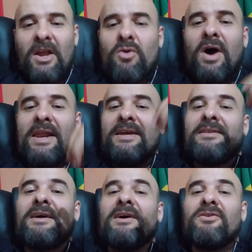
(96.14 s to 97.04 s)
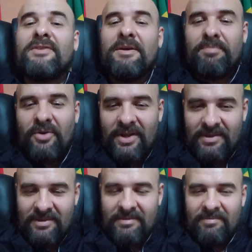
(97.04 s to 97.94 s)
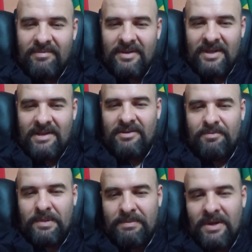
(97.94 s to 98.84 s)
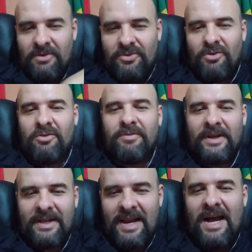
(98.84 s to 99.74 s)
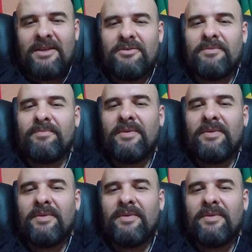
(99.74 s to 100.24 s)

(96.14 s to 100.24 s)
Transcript: 40 anos depois que esse primeiro jogo foi criado,